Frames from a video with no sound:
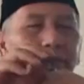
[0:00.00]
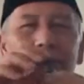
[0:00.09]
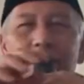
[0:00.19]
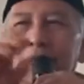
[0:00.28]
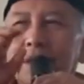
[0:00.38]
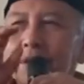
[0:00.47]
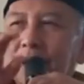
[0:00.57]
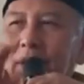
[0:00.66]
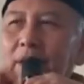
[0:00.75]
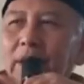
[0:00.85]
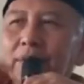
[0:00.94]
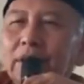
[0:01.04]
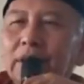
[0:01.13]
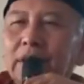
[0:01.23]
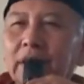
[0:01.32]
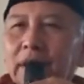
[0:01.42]
banyak orang yang
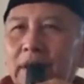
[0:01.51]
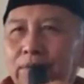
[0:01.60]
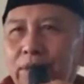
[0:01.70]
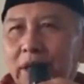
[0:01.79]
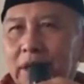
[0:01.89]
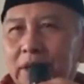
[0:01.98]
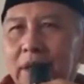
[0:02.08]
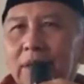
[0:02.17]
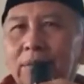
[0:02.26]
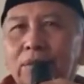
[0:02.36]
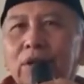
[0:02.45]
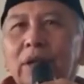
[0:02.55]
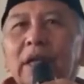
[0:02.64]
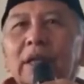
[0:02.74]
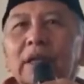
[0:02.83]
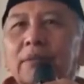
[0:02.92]
mencari kepuasan
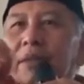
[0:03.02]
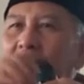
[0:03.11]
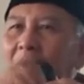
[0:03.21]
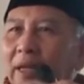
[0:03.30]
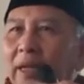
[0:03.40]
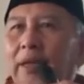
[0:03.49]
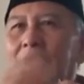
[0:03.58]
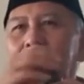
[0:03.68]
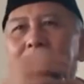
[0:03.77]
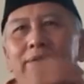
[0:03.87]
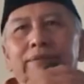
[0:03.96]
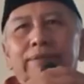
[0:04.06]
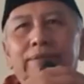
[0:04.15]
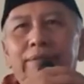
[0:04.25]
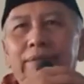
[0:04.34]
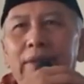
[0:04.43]
bukan kebenaran
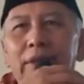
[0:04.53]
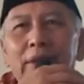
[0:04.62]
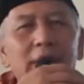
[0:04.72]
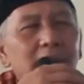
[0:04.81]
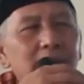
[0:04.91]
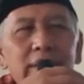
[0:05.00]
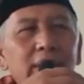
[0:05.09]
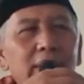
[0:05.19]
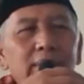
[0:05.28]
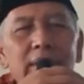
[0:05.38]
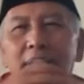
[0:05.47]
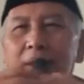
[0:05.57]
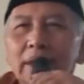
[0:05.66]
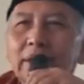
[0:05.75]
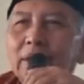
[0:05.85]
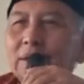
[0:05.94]
kajian
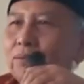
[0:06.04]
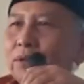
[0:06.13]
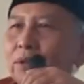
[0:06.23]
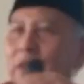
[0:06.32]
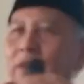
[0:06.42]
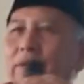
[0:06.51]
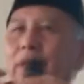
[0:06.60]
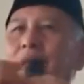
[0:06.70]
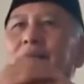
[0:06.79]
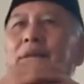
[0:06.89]
tebener asal puas deh ya.